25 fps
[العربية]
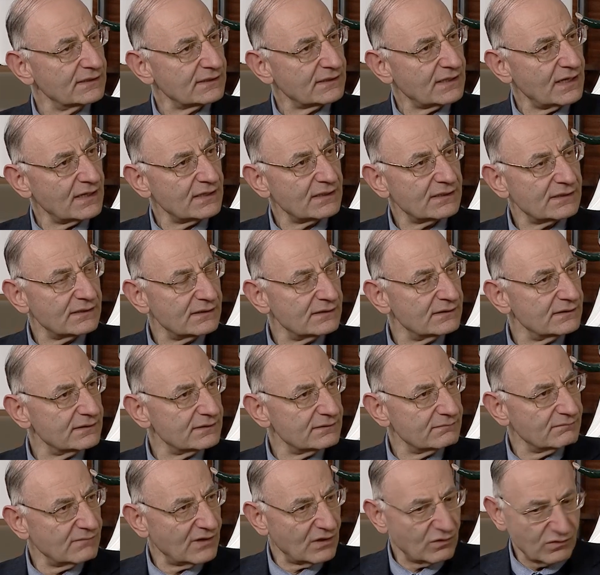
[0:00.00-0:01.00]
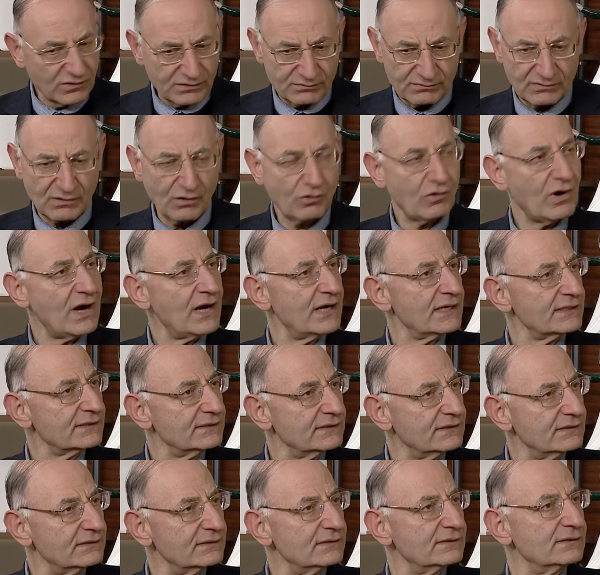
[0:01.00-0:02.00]

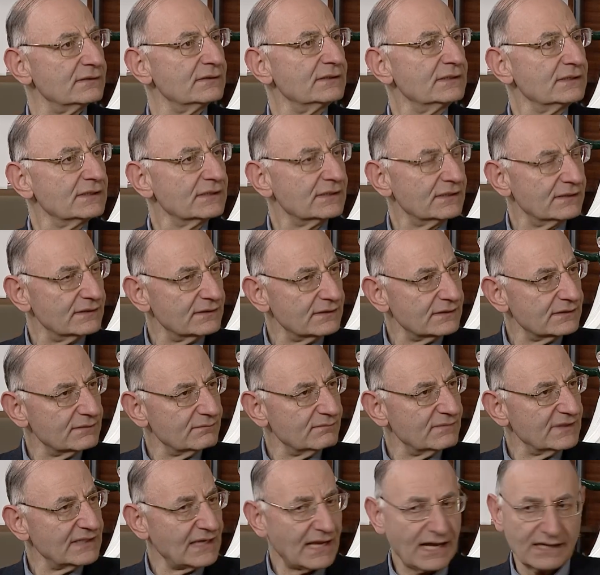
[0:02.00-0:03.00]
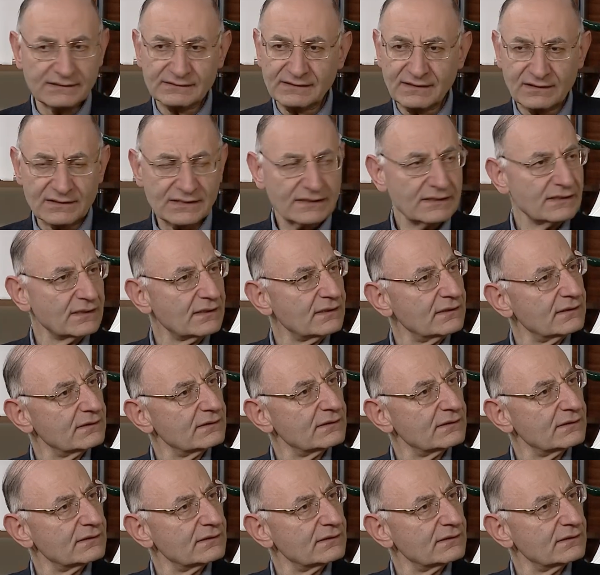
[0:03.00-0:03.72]
كمواد آه، من عن طريق